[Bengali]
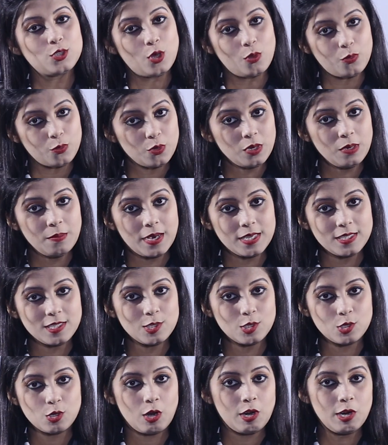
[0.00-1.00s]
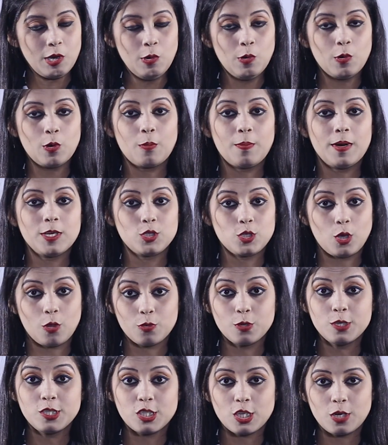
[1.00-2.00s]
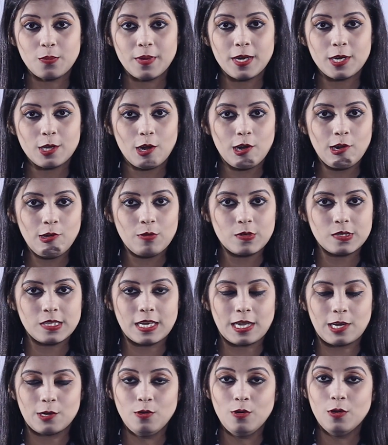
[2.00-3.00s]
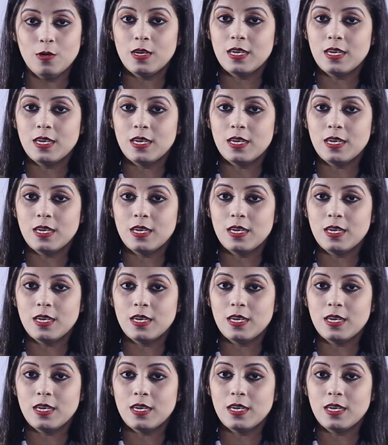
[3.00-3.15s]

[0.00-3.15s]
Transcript: যতই ম্যাসেজ করা হোক বা যতই ট্রিটমেন্ট করা হোক না কেন